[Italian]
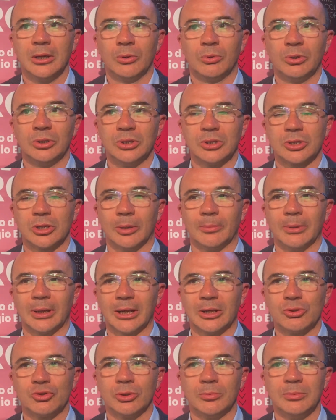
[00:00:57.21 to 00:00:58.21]
Quindi, insomma,
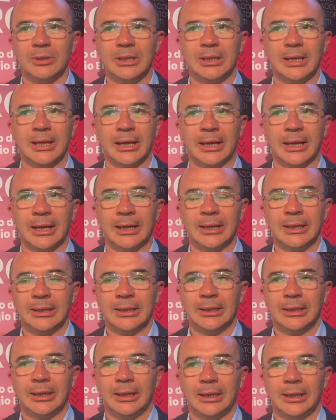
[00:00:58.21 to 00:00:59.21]
Reggio Emilia
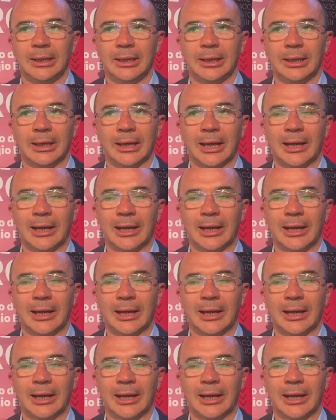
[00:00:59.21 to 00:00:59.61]
eh,